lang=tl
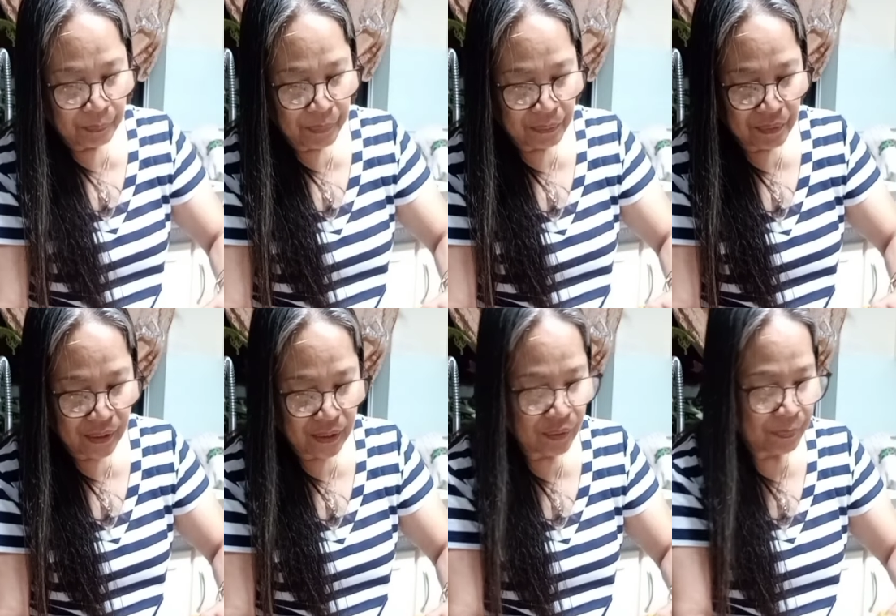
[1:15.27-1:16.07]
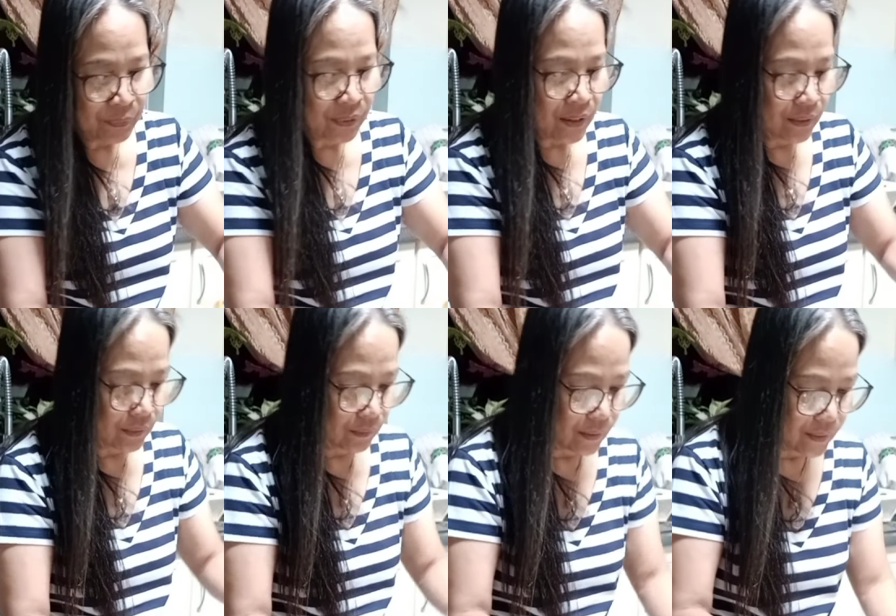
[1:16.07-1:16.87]
pag magagawa po tayo
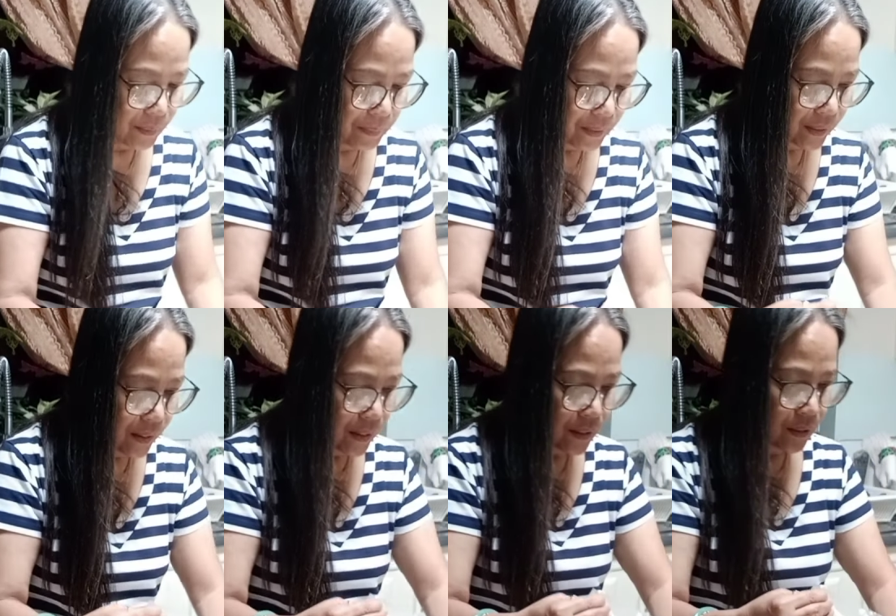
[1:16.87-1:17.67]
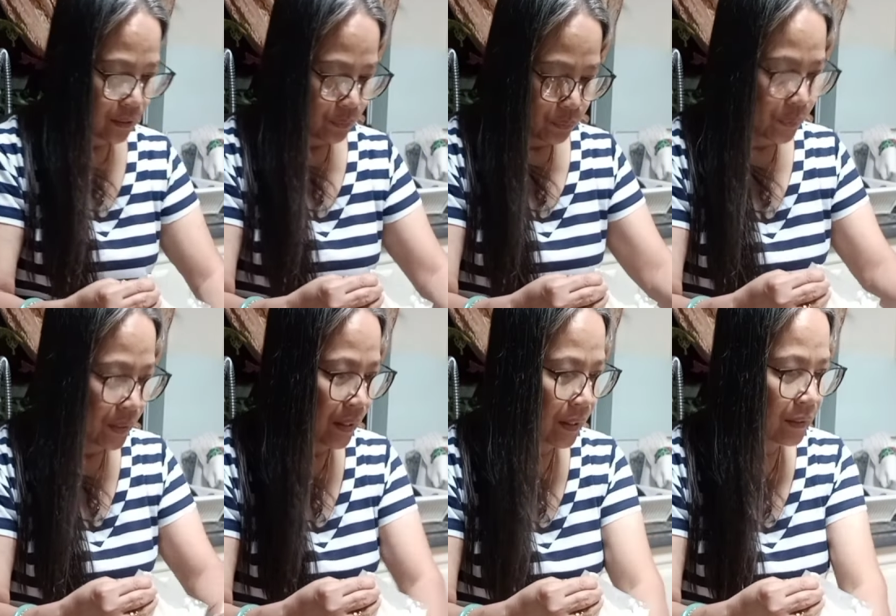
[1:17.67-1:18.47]
ng cassava cake, we
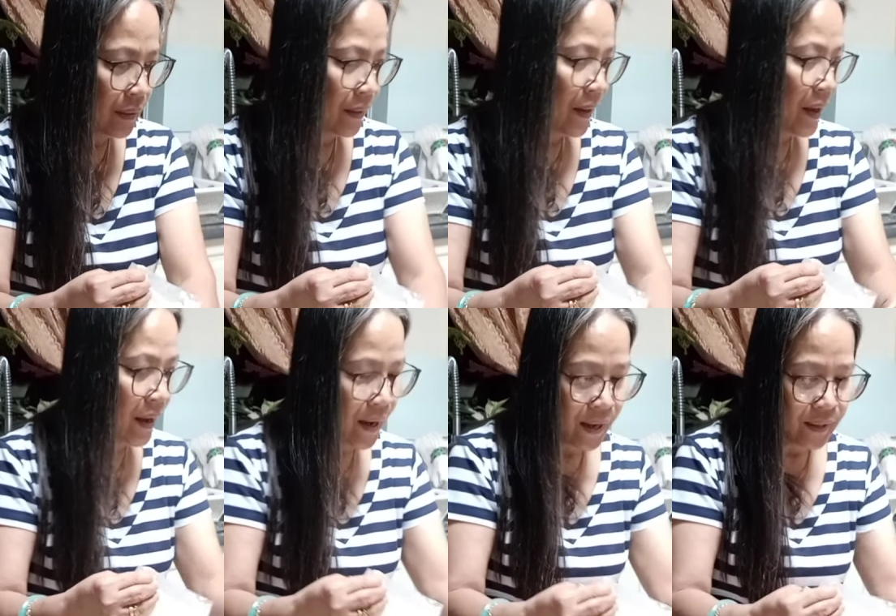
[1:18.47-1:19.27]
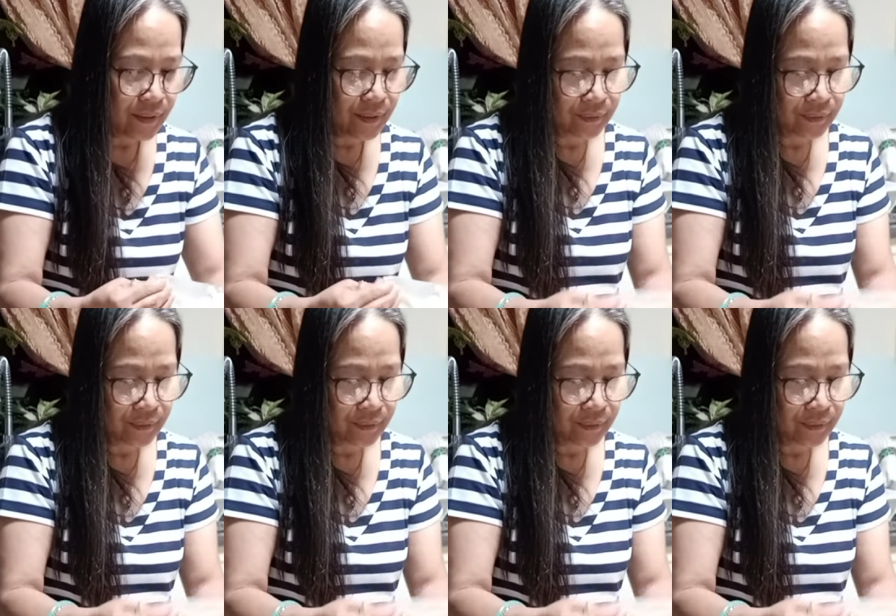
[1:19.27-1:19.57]
need eggs,